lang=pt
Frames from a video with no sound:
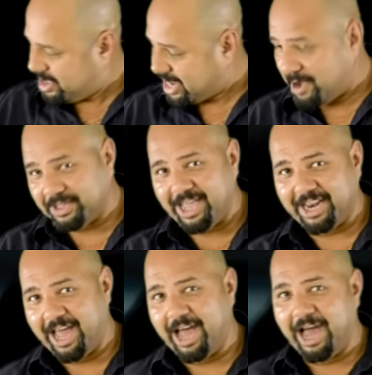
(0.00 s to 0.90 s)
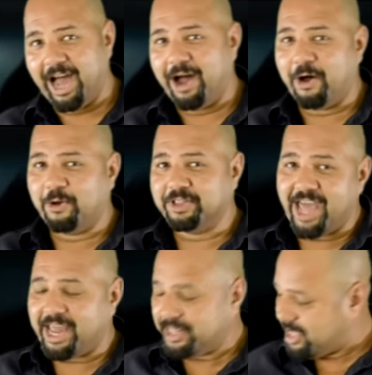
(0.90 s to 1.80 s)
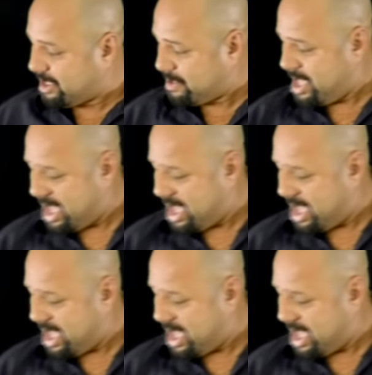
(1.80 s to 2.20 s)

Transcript: Caldeirão Nerd.